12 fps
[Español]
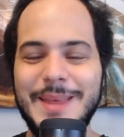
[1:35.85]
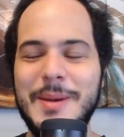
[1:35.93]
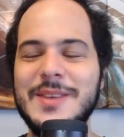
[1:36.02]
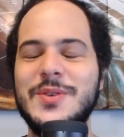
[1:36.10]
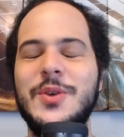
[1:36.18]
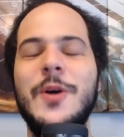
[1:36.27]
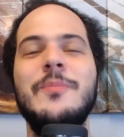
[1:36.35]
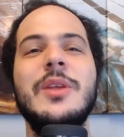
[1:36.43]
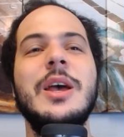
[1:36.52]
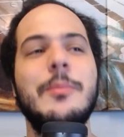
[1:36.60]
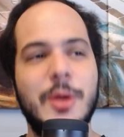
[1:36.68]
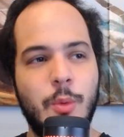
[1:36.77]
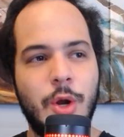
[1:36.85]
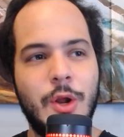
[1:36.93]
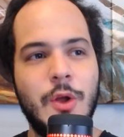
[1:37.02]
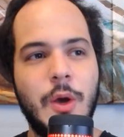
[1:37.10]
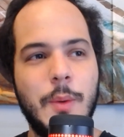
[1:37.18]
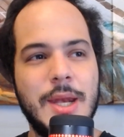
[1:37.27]
más o no, pero bueno, es
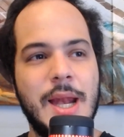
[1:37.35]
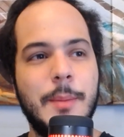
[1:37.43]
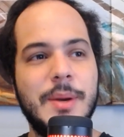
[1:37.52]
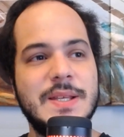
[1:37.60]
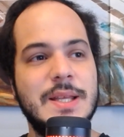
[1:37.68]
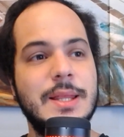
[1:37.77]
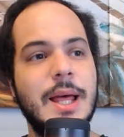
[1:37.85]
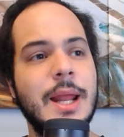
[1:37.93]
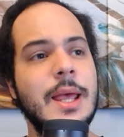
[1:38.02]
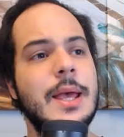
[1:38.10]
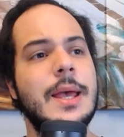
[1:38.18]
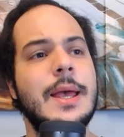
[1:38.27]
lo que vienen a presentar.